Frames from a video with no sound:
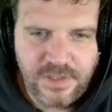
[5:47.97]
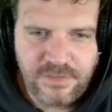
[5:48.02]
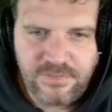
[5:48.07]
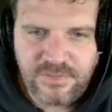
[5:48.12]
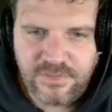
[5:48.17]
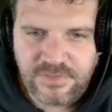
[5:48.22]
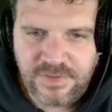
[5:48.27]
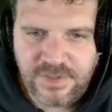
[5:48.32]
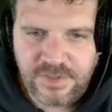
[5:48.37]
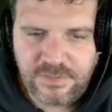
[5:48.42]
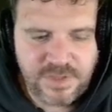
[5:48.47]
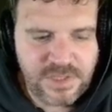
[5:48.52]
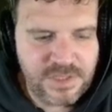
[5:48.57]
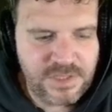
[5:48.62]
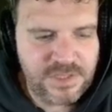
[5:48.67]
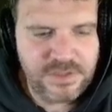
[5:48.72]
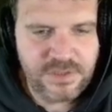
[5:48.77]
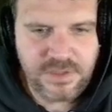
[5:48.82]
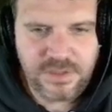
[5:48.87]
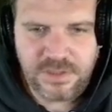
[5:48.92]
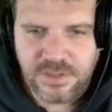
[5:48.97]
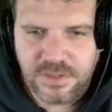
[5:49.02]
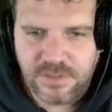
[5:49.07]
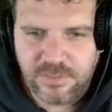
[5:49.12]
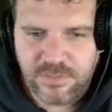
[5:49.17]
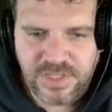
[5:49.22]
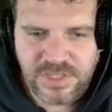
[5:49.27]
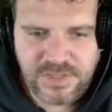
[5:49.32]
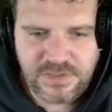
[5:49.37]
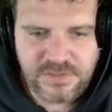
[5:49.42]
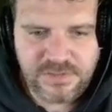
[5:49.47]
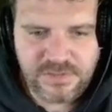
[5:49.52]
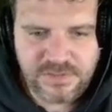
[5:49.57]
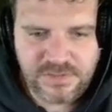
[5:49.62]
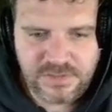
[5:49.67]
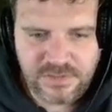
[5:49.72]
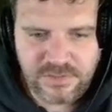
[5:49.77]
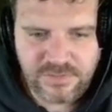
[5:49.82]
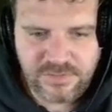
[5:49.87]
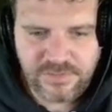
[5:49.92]
Wir werden mal äh, beides
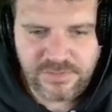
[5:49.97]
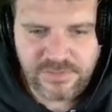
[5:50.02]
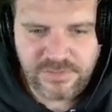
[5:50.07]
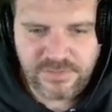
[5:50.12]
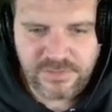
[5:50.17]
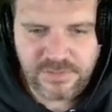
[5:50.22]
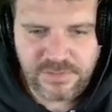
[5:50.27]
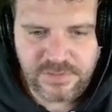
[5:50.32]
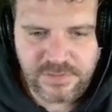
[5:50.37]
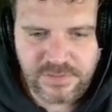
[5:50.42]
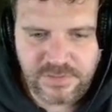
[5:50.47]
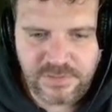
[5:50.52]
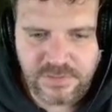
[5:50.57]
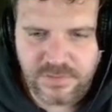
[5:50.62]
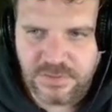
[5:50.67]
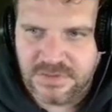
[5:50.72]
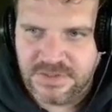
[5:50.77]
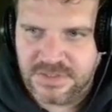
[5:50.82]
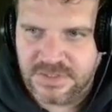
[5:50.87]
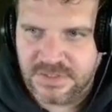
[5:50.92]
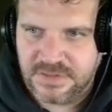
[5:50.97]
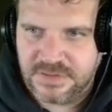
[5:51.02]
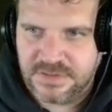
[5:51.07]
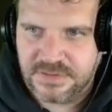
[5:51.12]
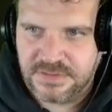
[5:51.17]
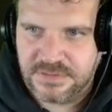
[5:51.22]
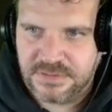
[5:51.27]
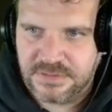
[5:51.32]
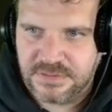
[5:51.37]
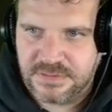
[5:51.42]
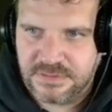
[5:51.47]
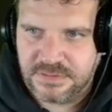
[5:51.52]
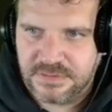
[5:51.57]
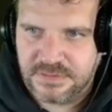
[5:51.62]
auf Null setzen.